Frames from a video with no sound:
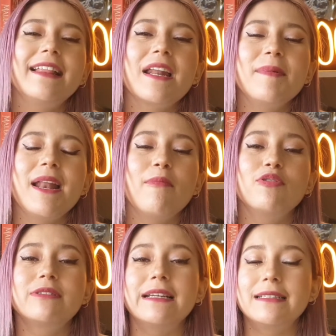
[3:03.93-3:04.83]

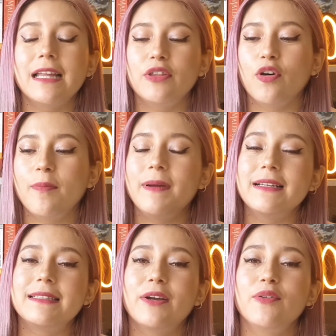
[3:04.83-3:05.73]
Terminamos este top,
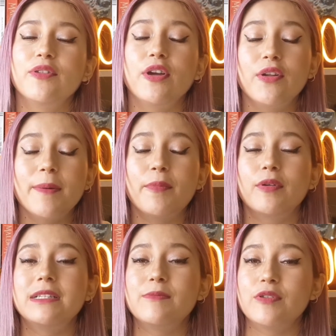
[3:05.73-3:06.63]
este conteo de
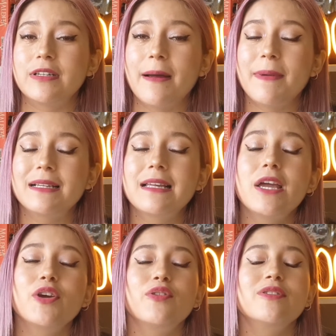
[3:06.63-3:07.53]
próximos dramas
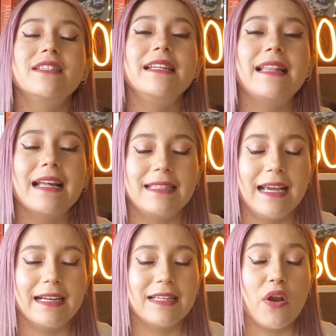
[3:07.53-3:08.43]
con citas
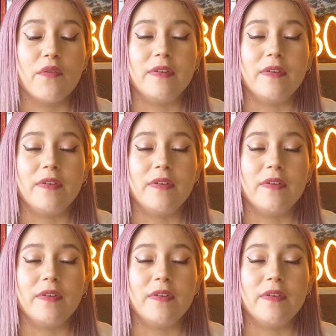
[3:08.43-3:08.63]
ciegas en la